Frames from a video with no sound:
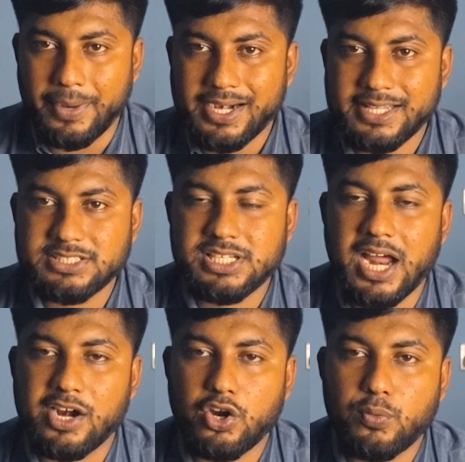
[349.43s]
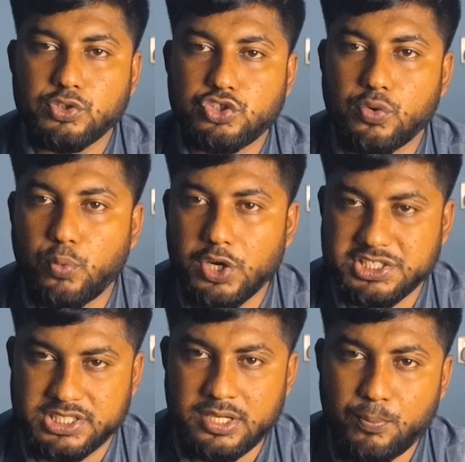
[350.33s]
বাংলাদেশের আঠারো বছর
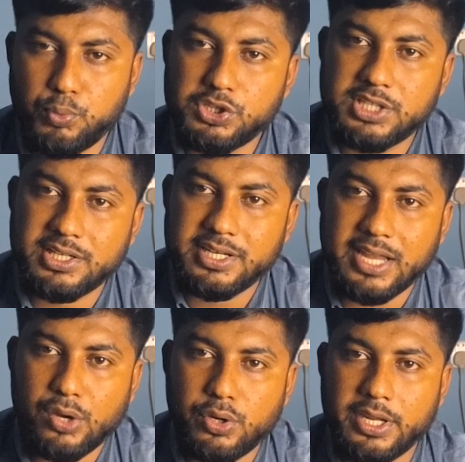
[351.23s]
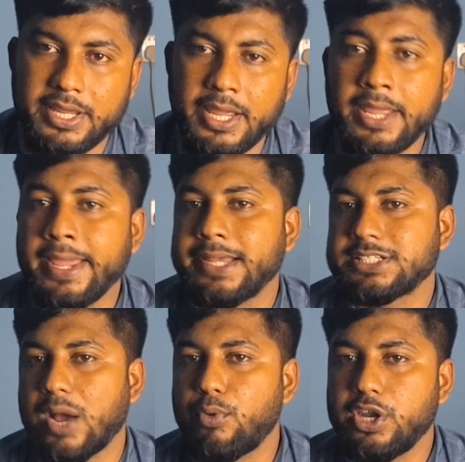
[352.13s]
বয়সী প্রত্যেকটি নাগরিককে
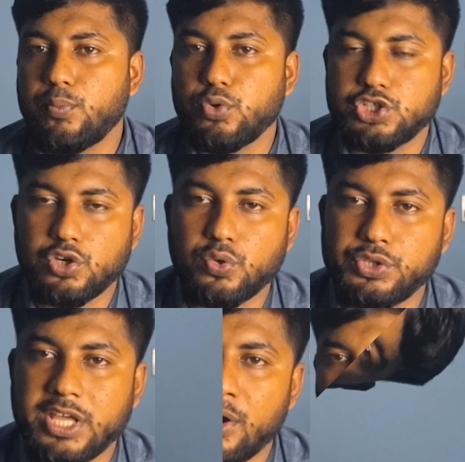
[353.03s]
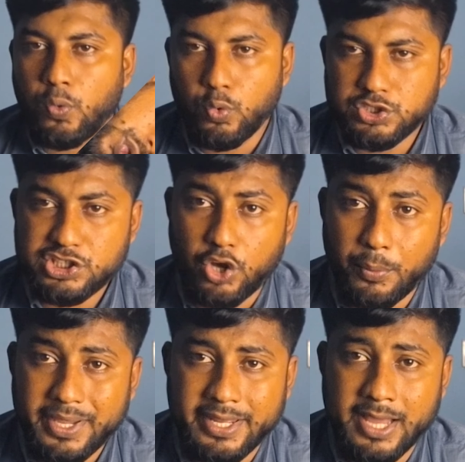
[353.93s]
সামরিক প্রশিক্ষণ দেওয়া উচিত
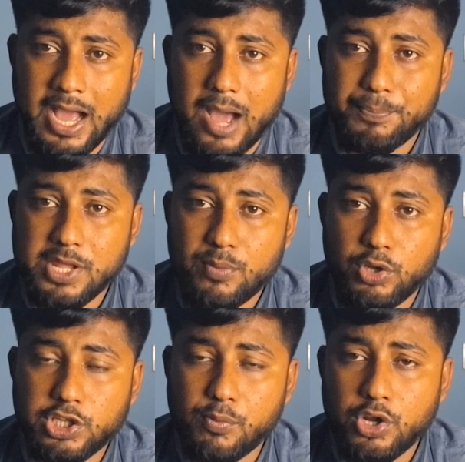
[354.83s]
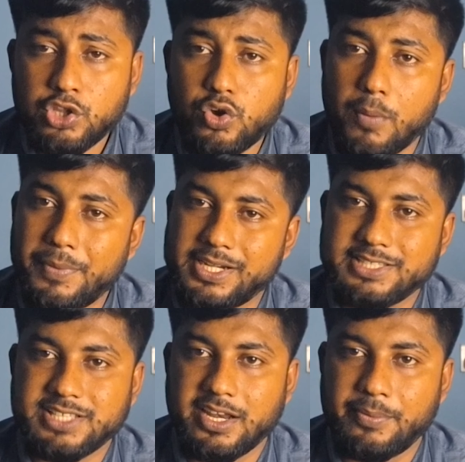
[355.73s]
হবে কিনা আপনার মতামত
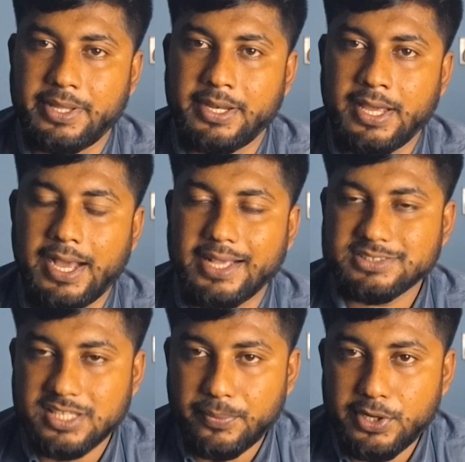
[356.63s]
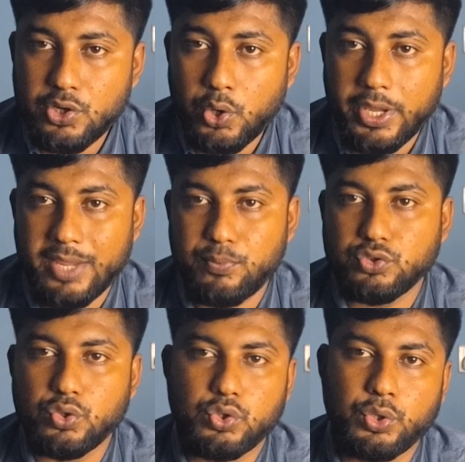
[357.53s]
কমেন্টে জানাবেন আজকের ভিডিও এই
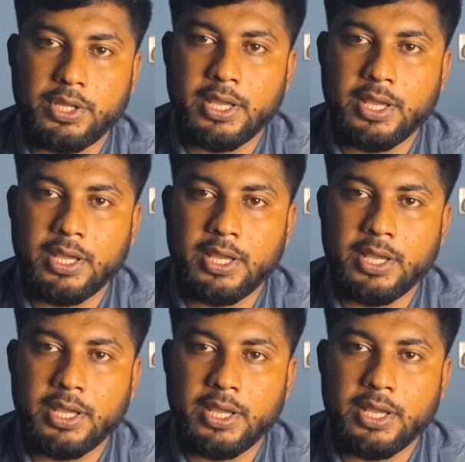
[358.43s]
পর্যন্তই